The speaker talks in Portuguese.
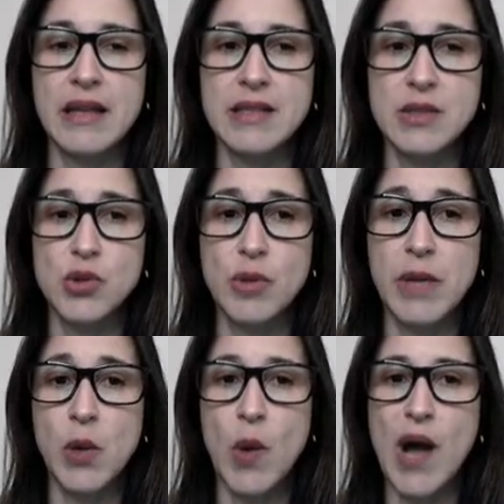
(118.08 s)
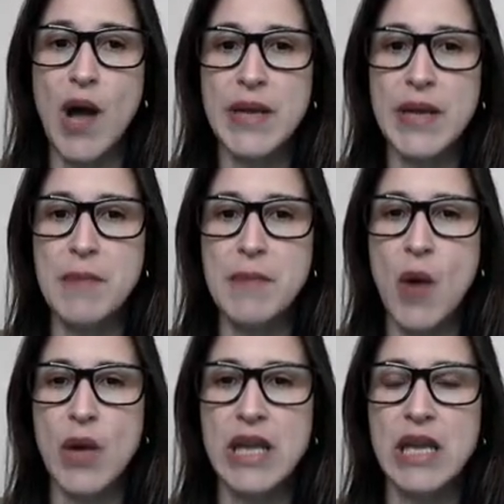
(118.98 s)
sobre qual
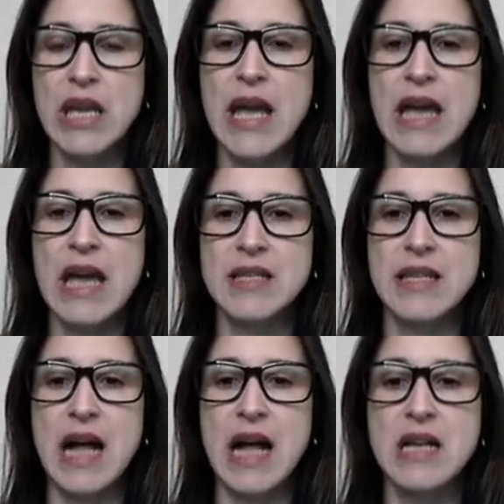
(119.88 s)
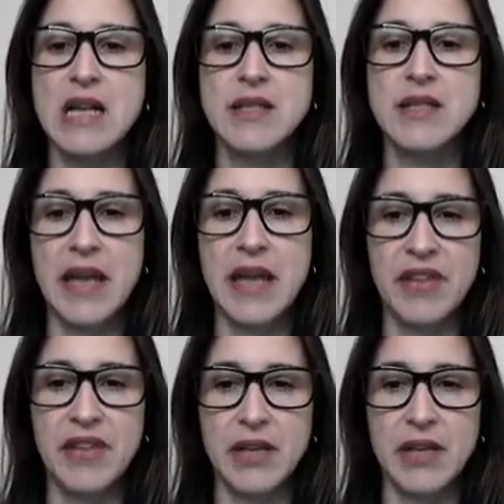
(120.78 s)
animal aqui ela está se
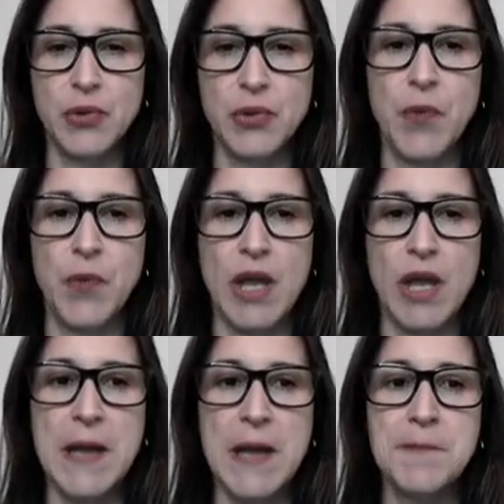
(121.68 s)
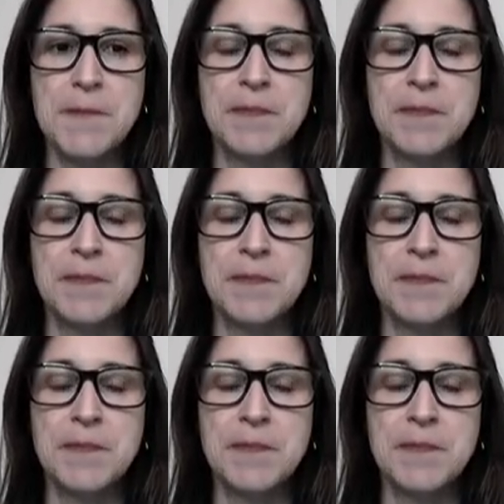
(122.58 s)
referindo, ok?